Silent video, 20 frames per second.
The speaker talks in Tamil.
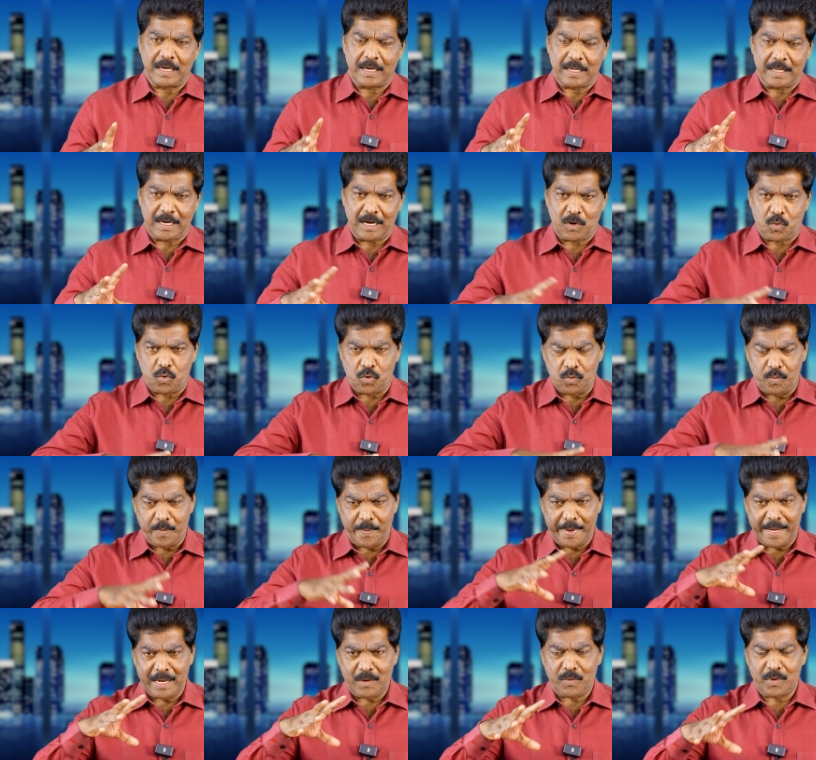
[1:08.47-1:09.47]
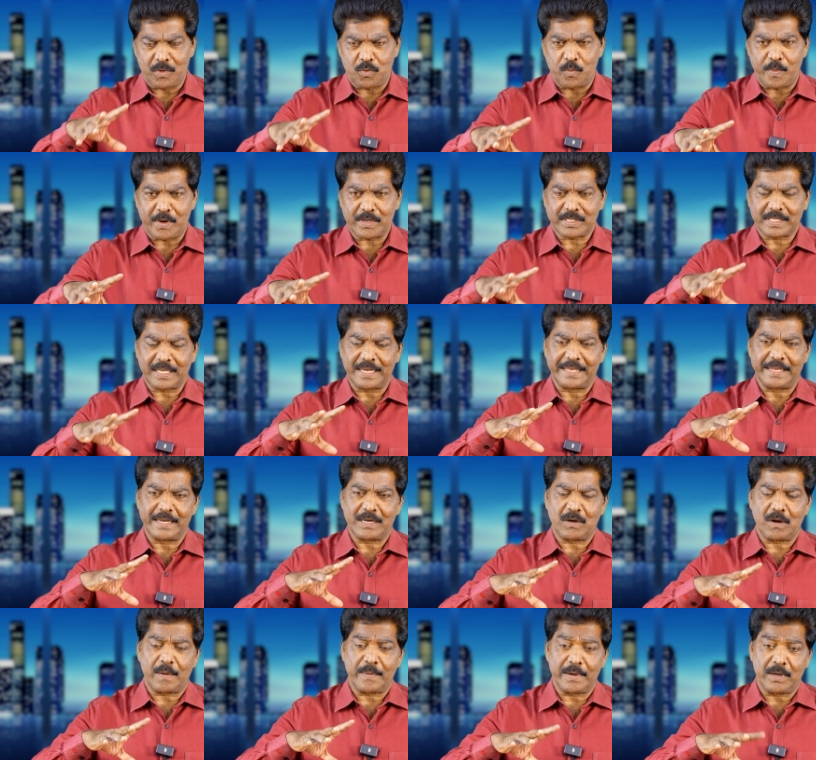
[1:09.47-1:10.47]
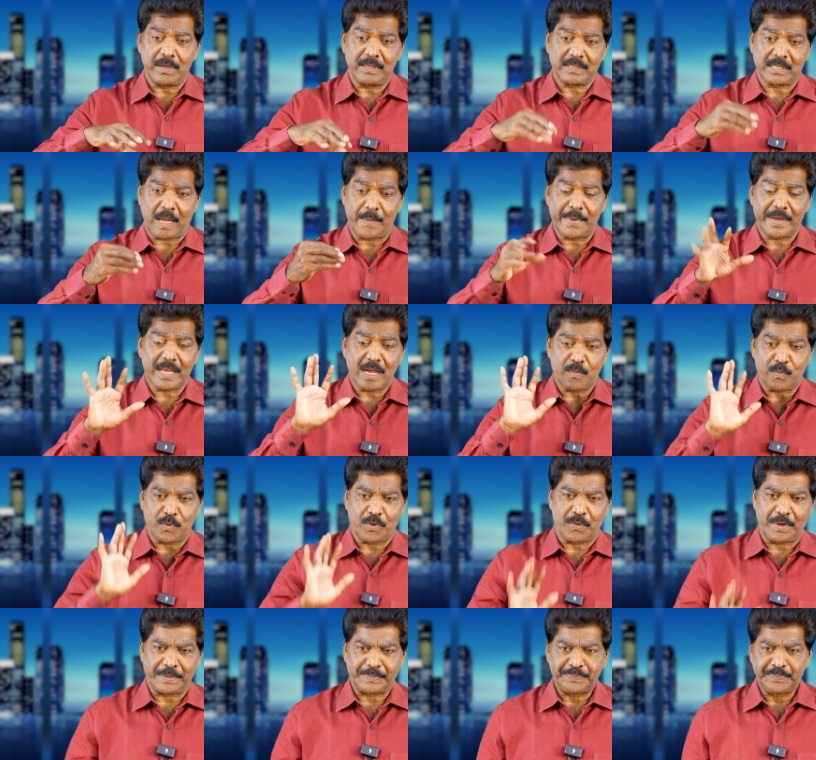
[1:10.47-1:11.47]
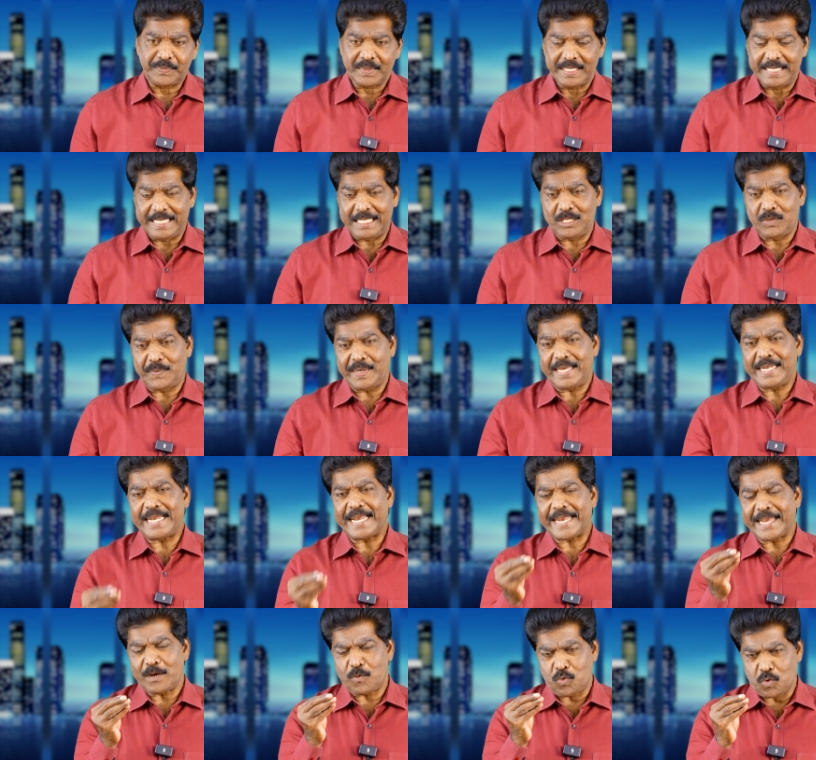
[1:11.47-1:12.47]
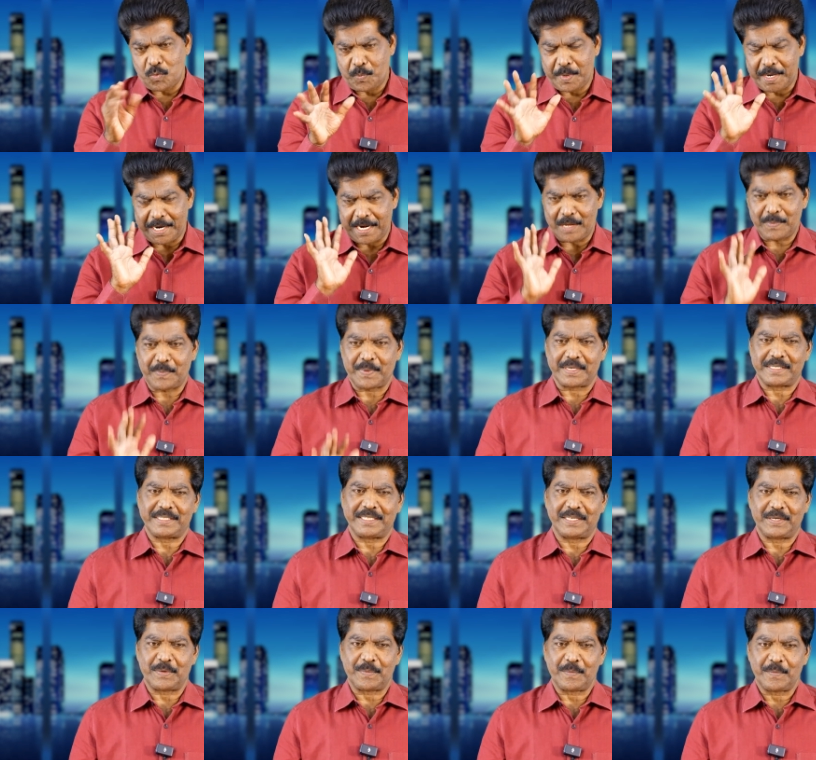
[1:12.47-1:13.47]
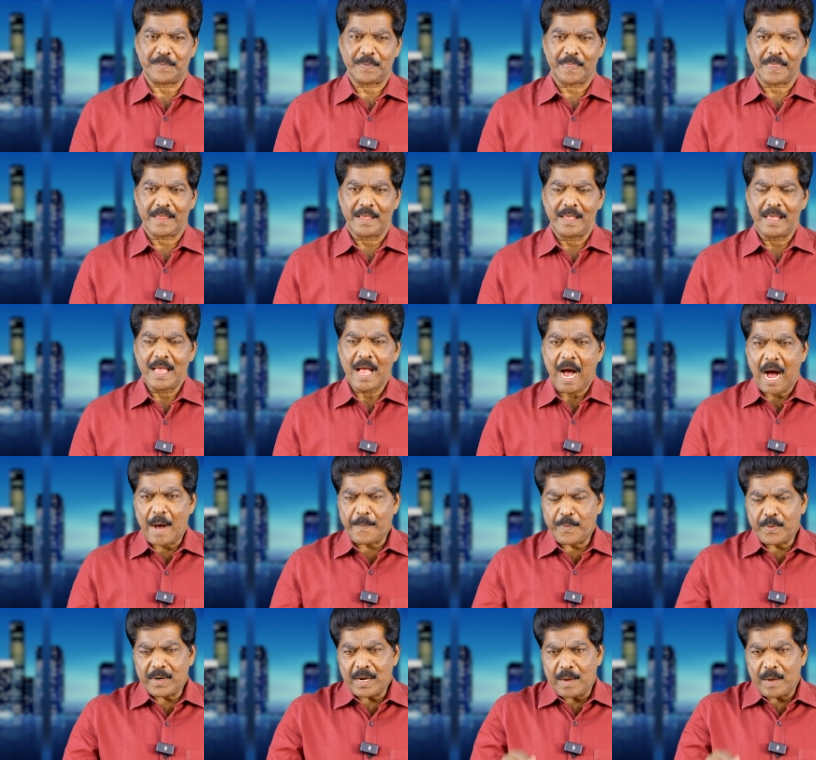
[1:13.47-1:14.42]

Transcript: அதனால் குடும்பமே ஒரு உபவாசத்தில் இருக்கணும் அப்படின்னு சமைக்க போடுவான் இதுவே நிறைய குடும்பங்களில் பிரச்சனை அப்போ